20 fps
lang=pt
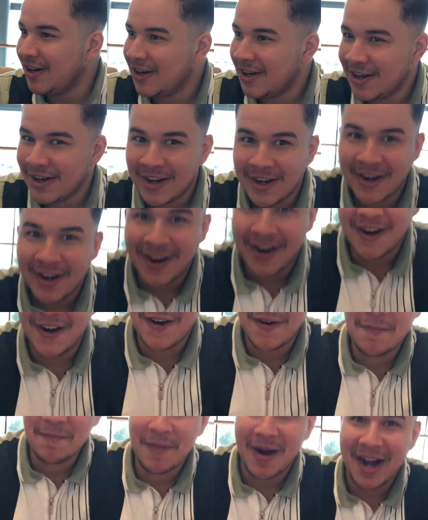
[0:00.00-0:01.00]
Um
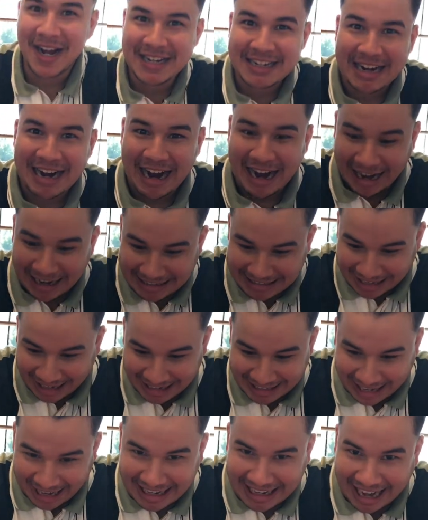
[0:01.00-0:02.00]
presentinho.
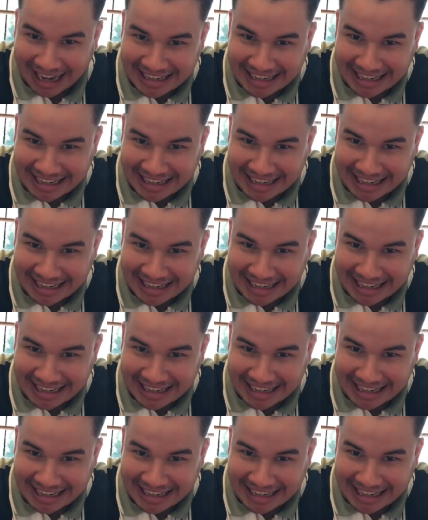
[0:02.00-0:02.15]
Calma aí, tem que ser